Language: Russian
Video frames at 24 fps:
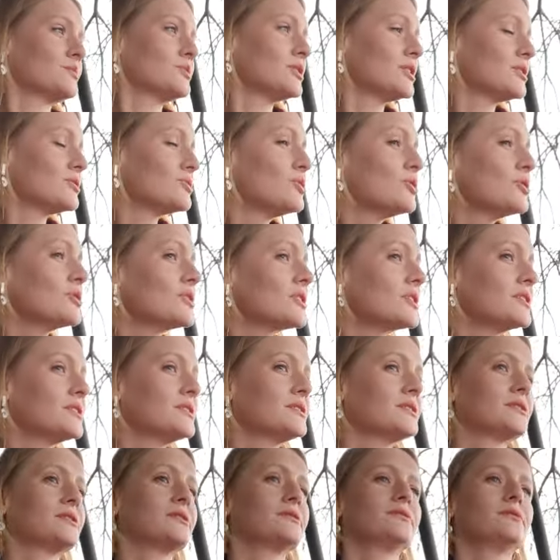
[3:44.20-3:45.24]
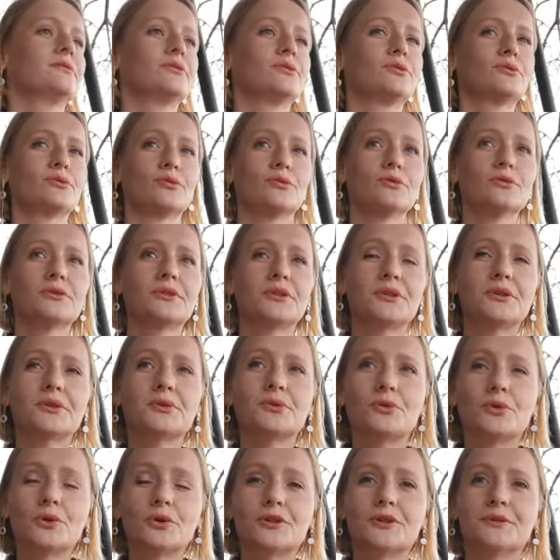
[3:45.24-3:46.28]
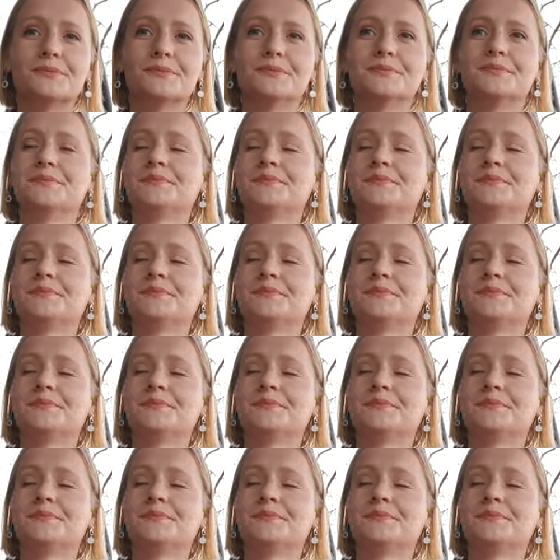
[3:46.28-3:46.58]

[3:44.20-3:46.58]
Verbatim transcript: молодой, красивой долгие годы.